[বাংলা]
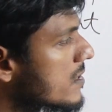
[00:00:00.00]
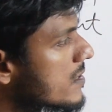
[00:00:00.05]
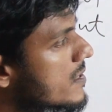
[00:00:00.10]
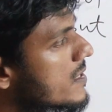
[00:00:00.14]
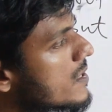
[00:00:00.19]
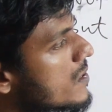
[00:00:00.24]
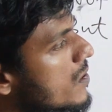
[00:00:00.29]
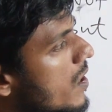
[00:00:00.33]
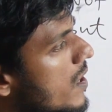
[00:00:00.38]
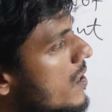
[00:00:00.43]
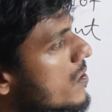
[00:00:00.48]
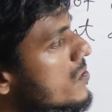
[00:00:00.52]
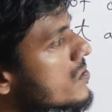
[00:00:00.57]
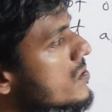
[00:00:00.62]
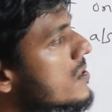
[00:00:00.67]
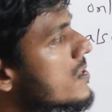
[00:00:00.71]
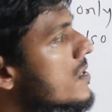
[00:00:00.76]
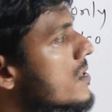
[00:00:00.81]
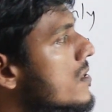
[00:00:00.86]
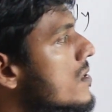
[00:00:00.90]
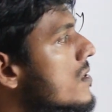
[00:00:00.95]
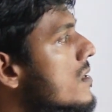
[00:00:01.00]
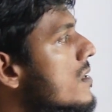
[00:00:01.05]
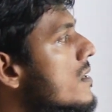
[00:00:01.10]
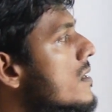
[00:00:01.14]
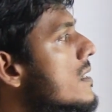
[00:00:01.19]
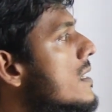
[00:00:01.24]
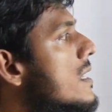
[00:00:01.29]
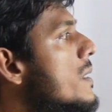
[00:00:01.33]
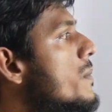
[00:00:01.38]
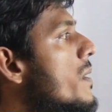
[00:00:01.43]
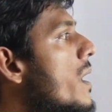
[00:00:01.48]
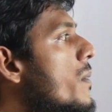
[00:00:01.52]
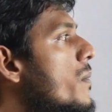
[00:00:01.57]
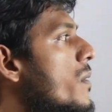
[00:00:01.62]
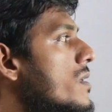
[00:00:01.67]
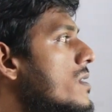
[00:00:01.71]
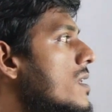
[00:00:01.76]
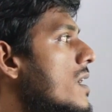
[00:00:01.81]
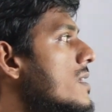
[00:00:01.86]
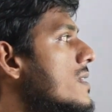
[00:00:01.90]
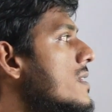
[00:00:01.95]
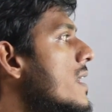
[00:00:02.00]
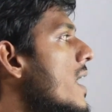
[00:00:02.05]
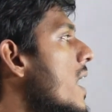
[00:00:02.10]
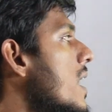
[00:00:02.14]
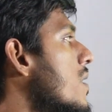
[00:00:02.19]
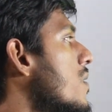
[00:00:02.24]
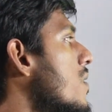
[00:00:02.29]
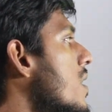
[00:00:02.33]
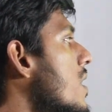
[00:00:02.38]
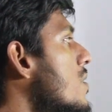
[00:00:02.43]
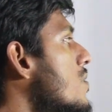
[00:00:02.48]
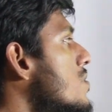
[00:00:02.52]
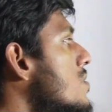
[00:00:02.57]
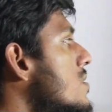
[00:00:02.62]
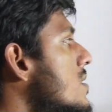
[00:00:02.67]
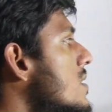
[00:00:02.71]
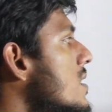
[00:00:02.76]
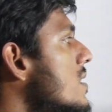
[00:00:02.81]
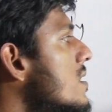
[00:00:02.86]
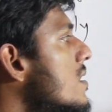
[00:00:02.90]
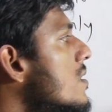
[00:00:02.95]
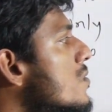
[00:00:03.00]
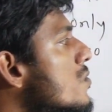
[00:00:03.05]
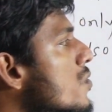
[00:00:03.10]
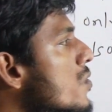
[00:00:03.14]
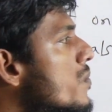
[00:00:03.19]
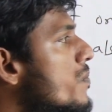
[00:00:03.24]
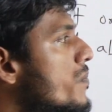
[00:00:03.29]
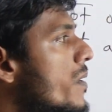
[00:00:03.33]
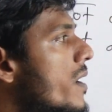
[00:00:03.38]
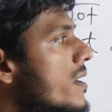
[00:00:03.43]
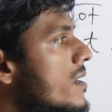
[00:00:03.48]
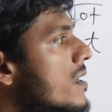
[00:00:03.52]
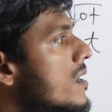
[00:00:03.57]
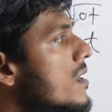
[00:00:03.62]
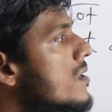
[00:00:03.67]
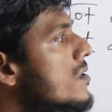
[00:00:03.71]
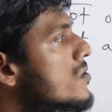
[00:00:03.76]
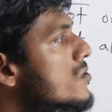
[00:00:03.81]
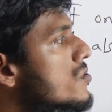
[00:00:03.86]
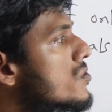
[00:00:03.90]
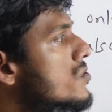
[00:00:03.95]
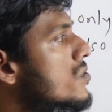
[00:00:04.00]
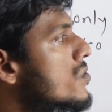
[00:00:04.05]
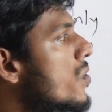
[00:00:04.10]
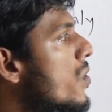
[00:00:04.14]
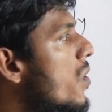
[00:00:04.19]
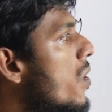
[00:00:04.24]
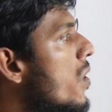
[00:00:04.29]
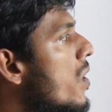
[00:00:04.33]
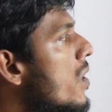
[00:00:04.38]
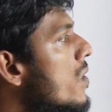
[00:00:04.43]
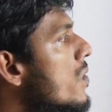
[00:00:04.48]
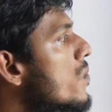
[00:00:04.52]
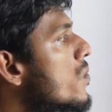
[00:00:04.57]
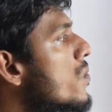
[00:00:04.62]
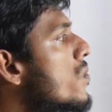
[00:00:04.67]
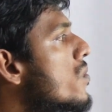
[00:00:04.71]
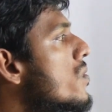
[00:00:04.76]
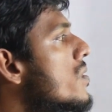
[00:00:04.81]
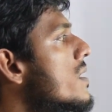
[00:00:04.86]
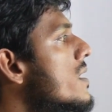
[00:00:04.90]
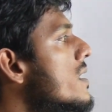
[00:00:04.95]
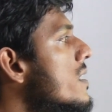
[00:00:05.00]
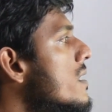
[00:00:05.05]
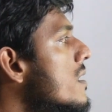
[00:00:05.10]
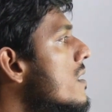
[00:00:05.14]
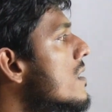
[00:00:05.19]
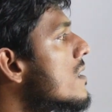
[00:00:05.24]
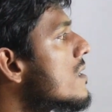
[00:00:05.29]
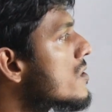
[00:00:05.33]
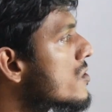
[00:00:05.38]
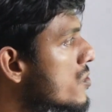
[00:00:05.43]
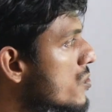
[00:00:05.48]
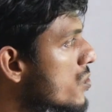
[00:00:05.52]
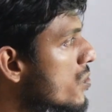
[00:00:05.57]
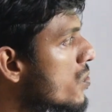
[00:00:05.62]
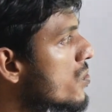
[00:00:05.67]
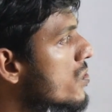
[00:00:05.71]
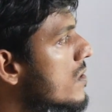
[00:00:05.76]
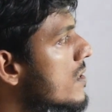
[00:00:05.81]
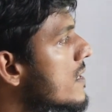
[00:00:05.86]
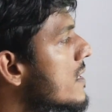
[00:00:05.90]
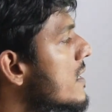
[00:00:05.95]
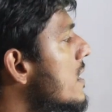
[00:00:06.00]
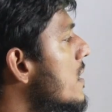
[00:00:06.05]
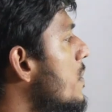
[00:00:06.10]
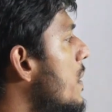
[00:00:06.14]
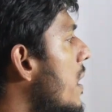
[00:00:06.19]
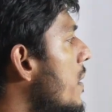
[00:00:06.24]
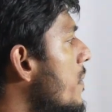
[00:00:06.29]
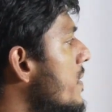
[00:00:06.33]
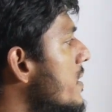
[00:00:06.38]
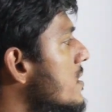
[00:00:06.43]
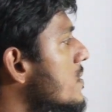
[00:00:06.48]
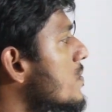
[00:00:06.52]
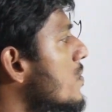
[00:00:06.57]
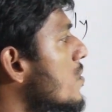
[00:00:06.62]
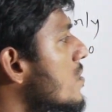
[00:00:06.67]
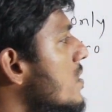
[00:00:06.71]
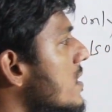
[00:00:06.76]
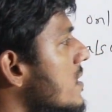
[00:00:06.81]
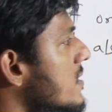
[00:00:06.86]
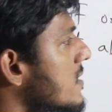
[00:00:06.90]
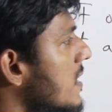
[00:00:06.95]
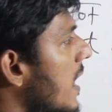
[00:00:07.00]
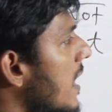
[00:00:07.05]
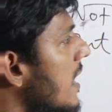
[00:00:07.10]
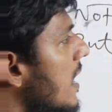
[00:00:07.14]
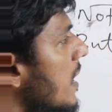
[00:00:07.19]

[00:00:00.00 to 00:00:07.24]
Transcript: কি করা উচিত গিভ আপ অর্থাৎ ত্যাগ করা উচিত ধূমপান সো উই শুড গিভ আপ স্মোকিং তাই